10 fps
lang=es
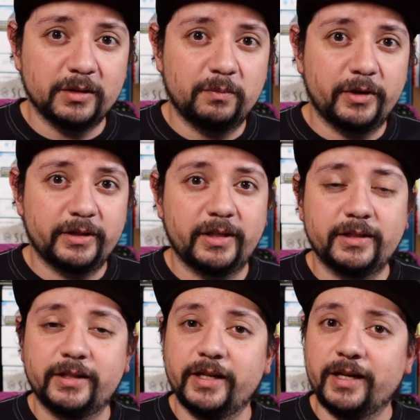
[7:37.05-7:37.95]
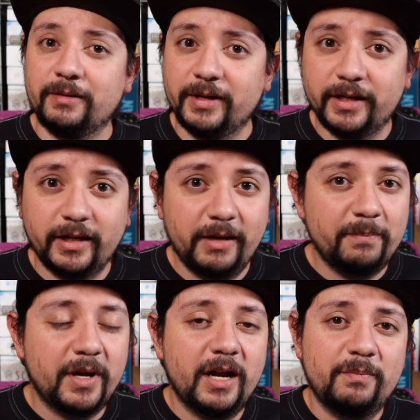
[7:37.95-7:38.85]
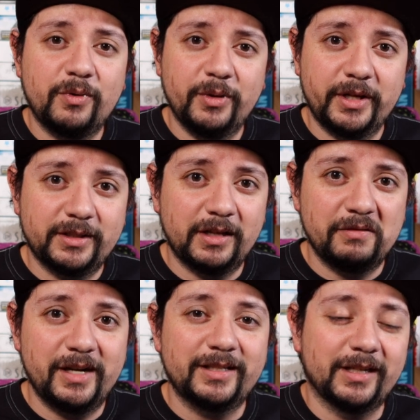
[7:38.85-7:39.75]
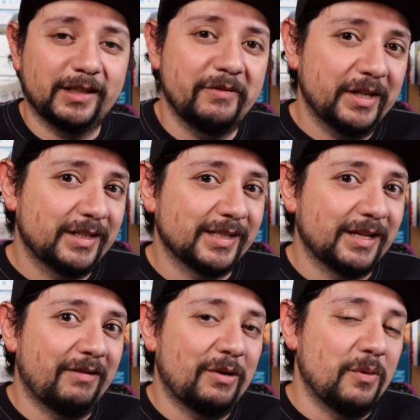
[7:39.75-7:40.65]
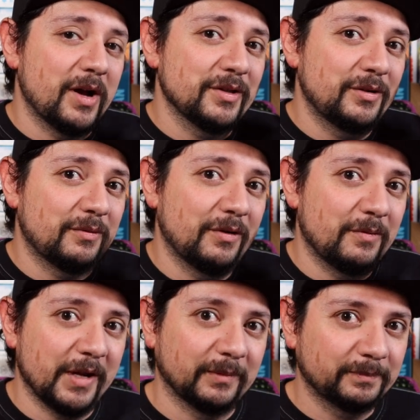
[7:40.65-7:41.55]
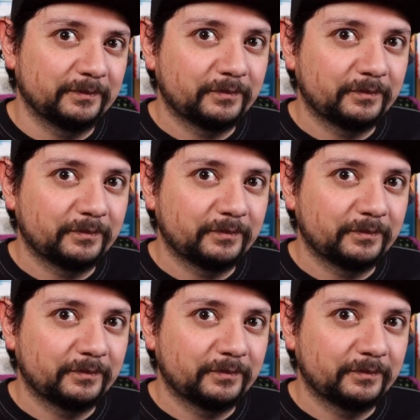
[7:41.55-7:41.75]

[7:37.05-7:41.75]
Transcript: y respuestas de la BGG para poder saber exactamente si estaba jugando el juego bien.